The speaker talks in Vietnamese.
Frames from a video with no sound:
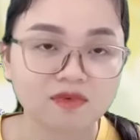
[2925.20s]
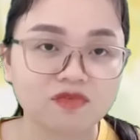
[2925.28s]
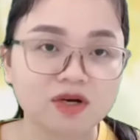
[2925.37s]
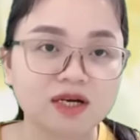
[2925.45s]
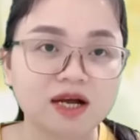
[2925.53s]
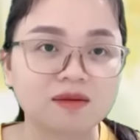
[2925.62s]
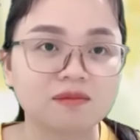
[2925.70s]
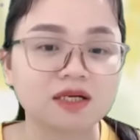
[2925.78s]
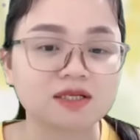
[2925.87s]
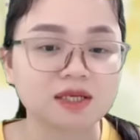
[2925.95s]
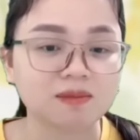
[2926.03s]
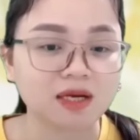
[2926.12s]
Vương Đằng
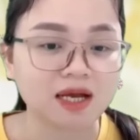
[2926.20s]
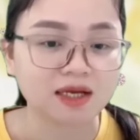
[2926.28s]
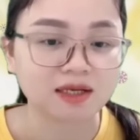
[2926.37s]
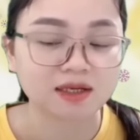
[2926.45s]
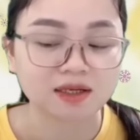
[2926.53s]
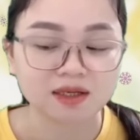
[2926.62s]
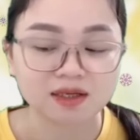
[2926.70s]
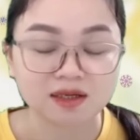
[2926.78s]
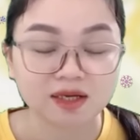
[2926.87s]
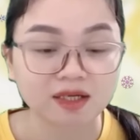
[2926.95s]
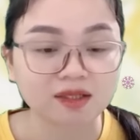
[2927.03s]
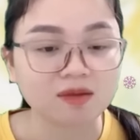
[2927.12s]
mặt sầm lại
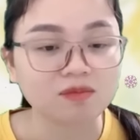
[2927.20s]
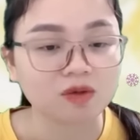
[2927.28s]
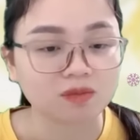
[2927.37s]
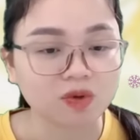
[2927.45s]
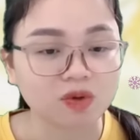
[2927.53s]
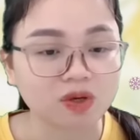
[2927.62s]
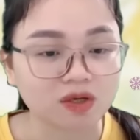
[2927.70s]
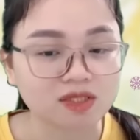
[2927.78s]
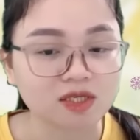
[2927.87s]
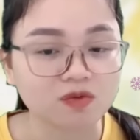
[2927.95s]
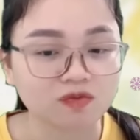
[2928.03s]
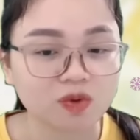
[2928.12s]
Anh thấy bực bội khó
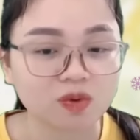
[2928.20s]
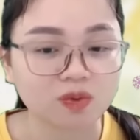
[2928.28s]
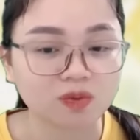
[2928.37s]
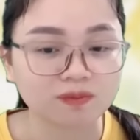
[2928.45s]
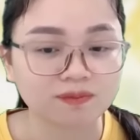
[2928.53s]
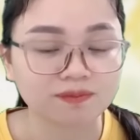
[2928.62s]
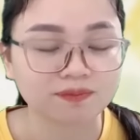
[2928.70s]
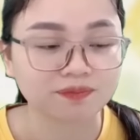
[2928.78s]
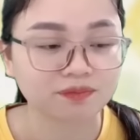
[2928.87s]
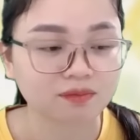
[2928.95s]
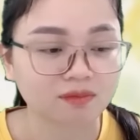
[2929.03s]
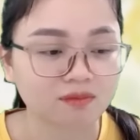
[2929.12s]
chịu vô cùng
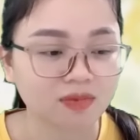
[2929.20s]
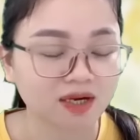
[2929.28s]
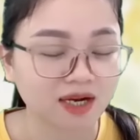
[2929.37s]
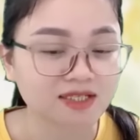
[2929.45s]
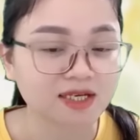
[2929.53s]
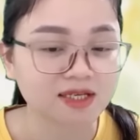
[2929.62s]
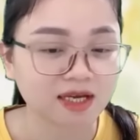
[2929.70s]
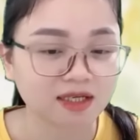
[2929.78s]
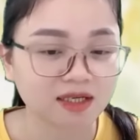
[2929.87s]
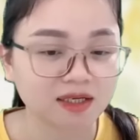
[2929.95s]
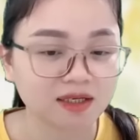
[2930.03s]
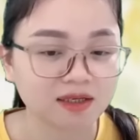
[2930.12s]
Lái xe nhanh
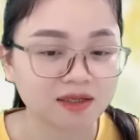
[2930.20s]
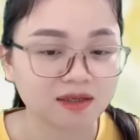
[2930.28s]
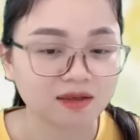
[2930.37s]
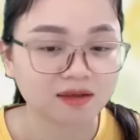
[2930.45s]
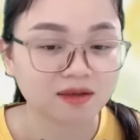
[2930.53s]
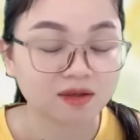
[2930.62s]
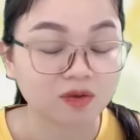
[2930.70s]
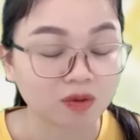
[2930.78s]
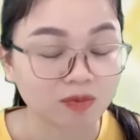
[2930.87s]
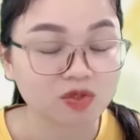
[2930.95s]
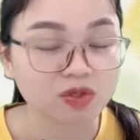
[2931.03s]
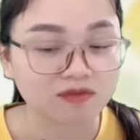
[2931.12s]
đi Không nói
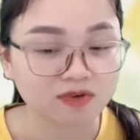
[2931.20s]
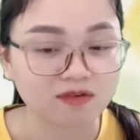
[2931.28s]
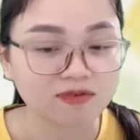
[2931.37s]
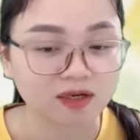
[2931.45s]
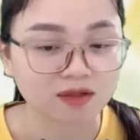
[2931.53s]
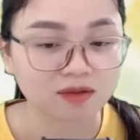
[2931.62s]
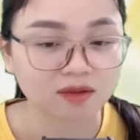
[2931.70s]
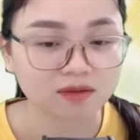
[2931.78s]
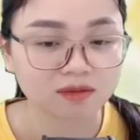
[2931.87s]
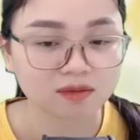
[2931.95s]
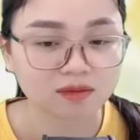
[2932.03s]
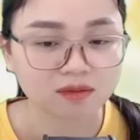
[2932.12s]
mấy chuyện vớ vẩn nữa
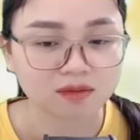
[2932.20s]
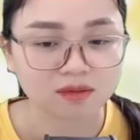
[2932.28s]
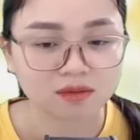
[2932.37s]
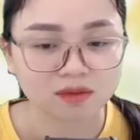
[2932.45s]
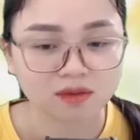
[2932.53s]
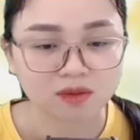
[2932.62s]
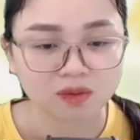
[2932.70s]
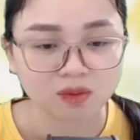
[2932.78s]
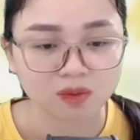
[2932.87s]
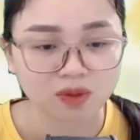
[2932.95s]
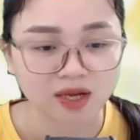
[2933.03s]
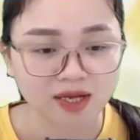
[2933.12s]

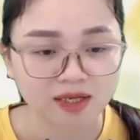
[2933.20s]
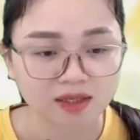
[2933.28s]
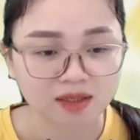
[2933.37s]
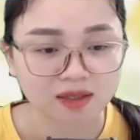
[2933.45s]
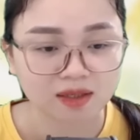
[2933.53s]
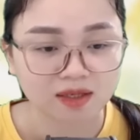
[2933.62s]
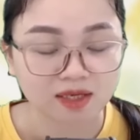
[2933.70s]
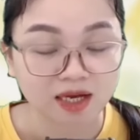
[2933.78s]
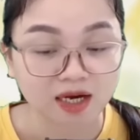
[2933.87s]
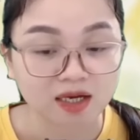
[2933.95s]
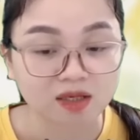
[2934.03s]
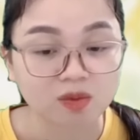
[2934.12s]
Ô hay
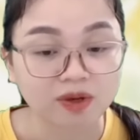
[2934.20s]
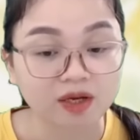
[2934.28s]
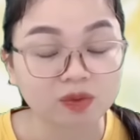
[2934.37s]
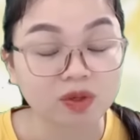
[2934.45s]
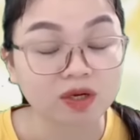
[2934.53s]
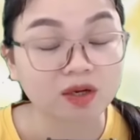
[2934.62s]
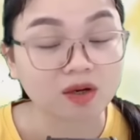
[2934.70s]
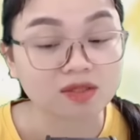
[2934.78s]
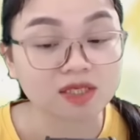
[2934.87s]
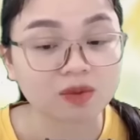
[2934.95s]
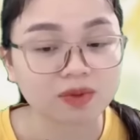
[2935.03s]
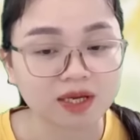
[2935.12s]
Hay là cậu ghen tôi nên khó
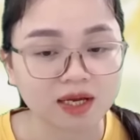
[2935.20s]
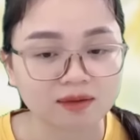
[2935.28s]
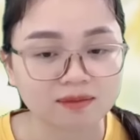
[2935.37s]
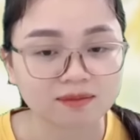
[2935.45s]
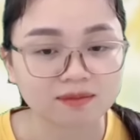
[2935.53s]
chịu đấy à